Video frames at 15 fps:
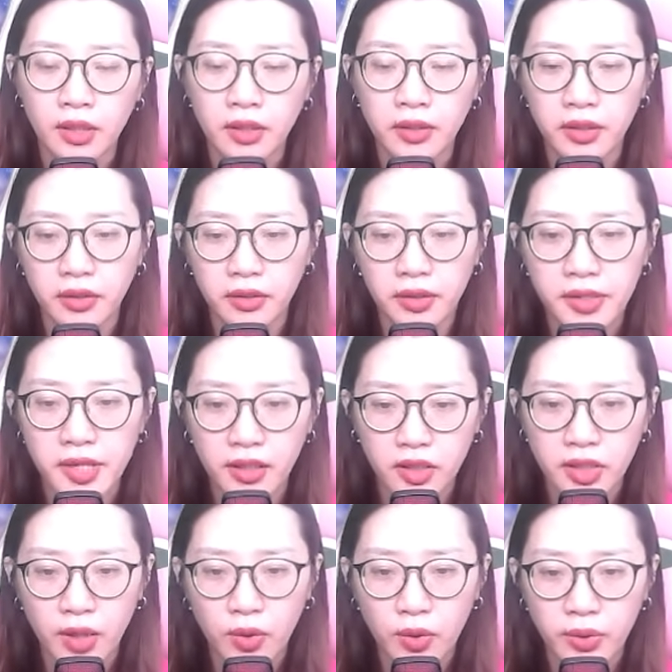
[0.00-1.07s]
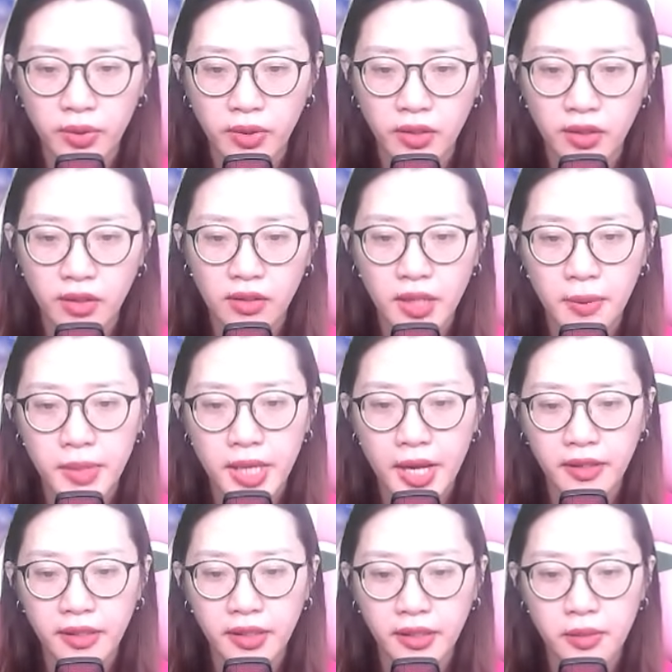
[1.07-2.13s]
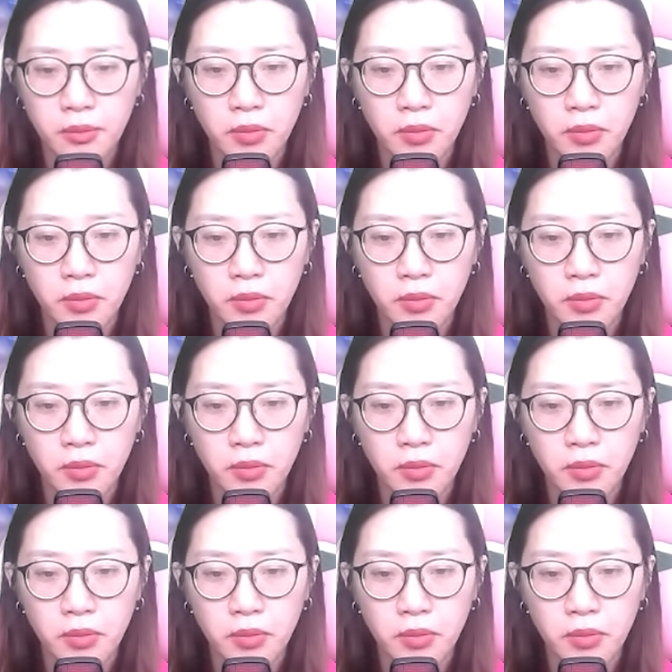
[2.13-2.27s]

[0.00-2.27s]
Nửa giờ sau, Lâm Gia Nghị